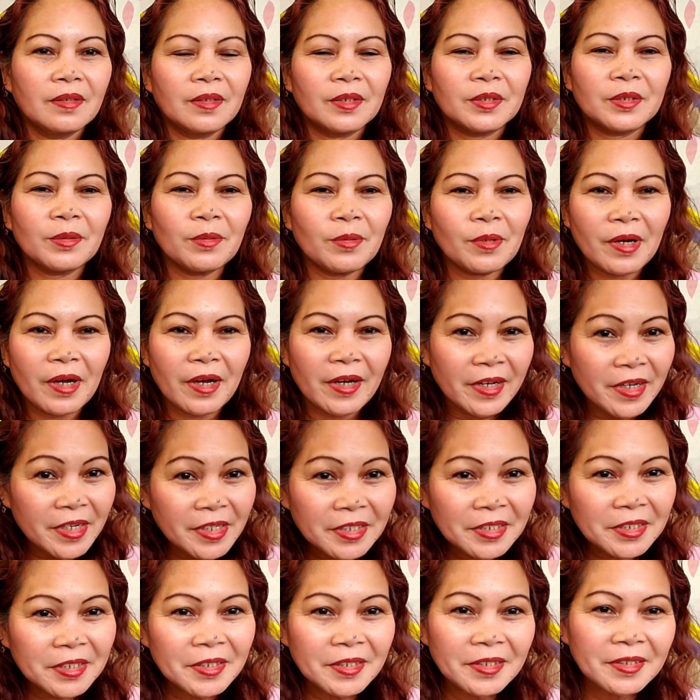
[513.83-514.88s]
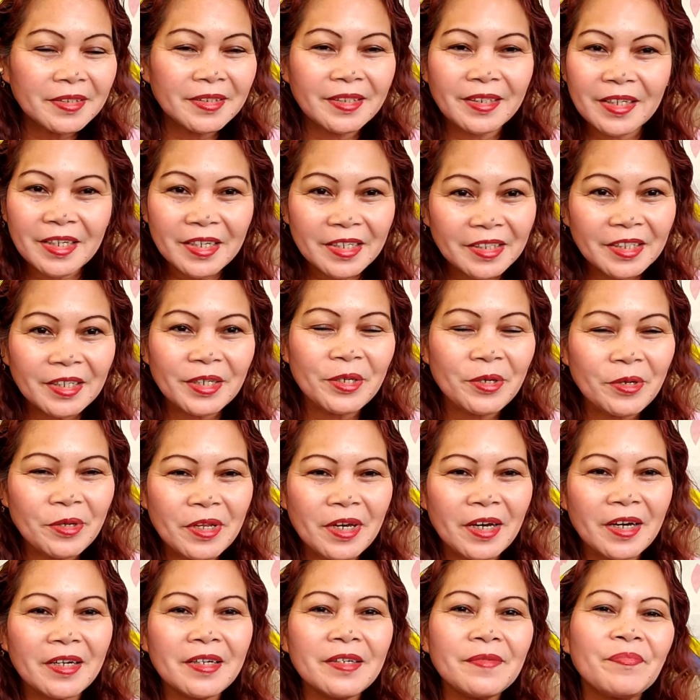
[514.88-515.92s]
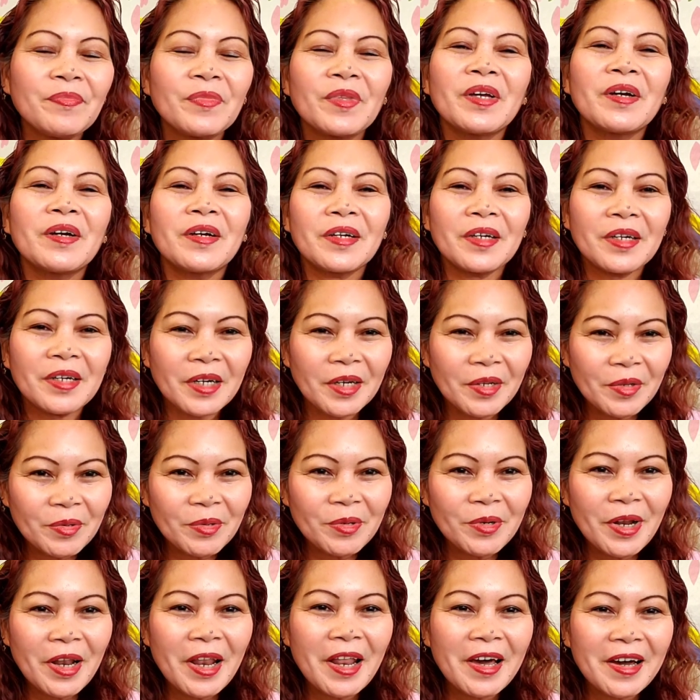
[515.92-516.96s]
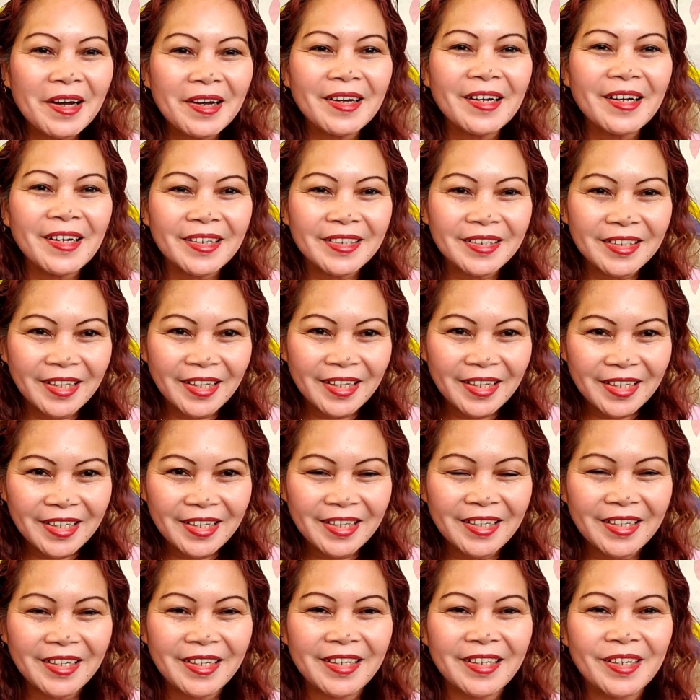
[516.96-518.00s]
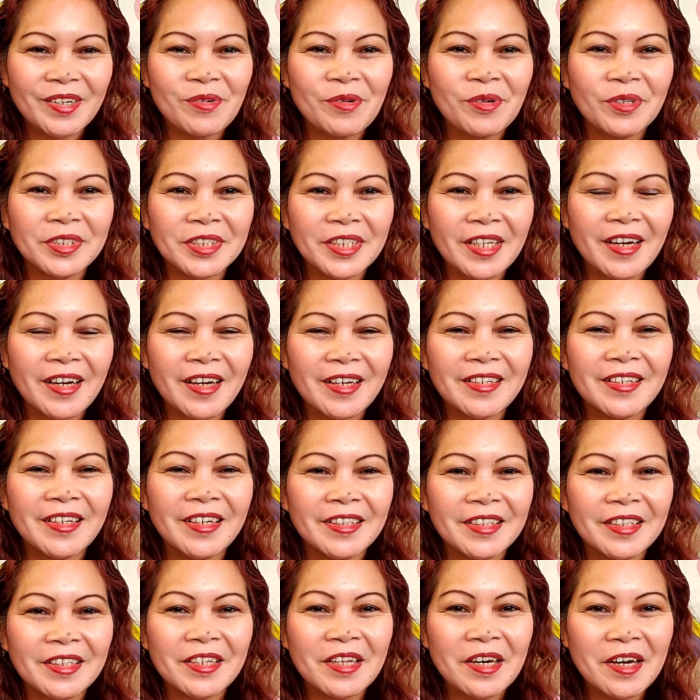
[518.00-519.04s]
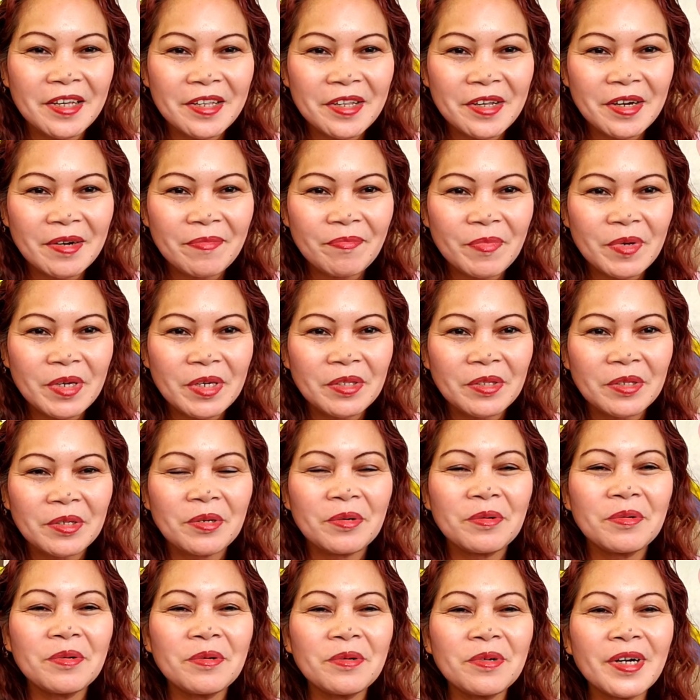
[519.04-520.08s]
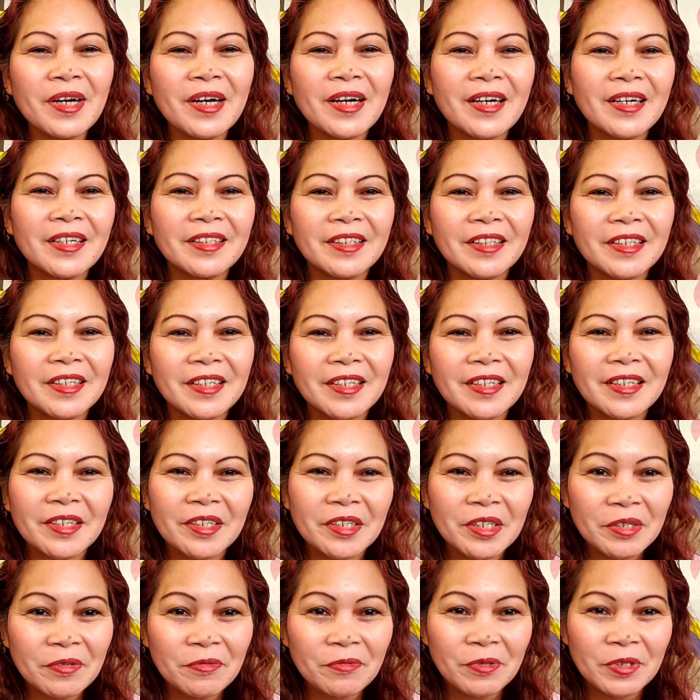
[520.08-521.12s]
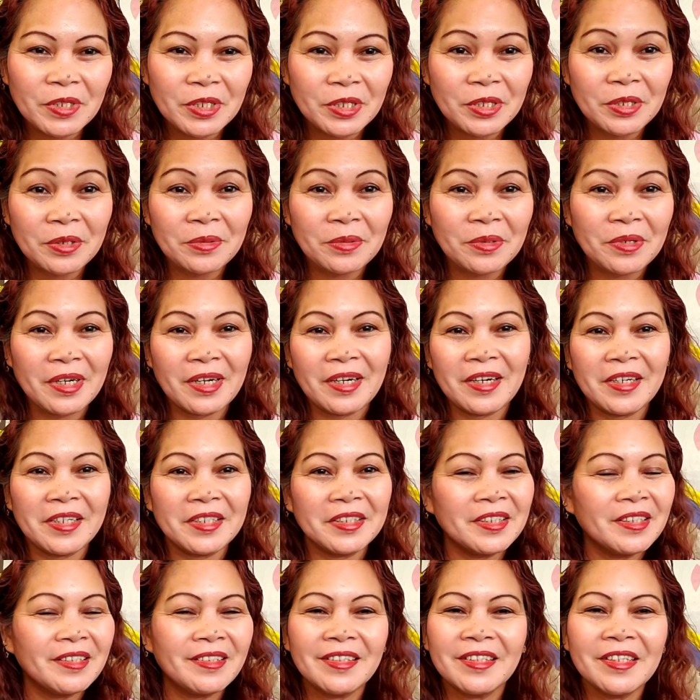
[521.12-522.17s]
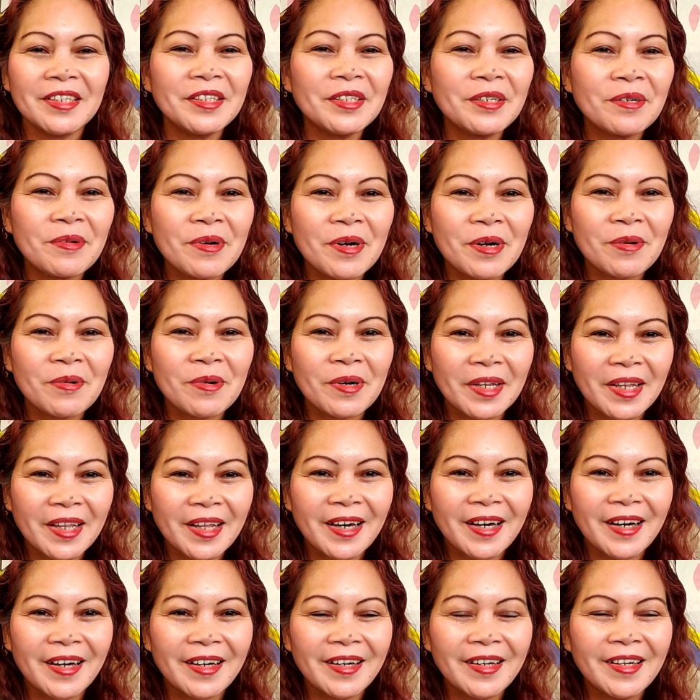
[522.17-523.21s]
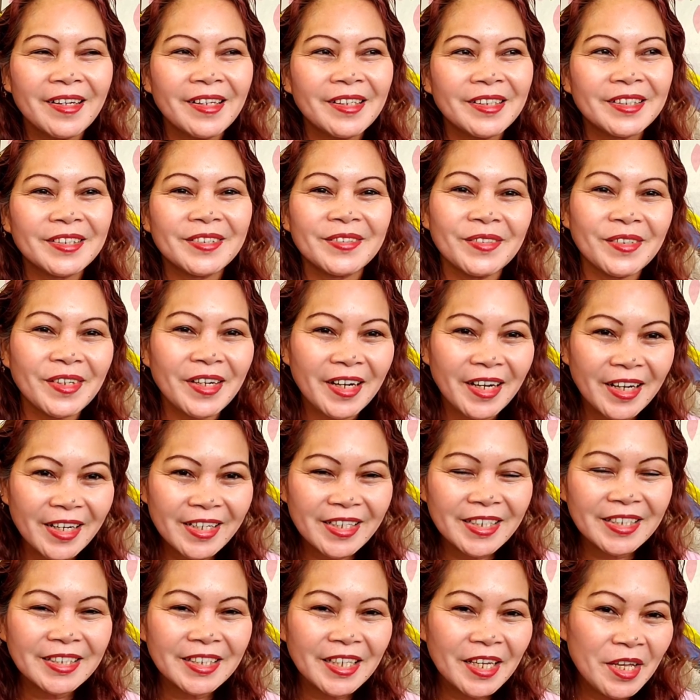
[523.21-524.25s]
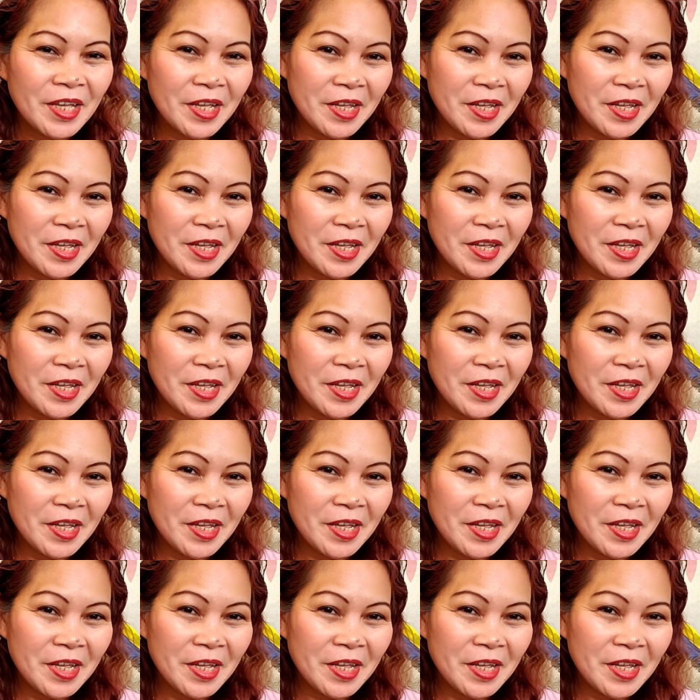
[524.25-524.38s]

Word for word: so guys nakita nyo na Ganon lang kadali kung saan natin hanapin yung ating revenue guys. Hindi nawawala. So guys,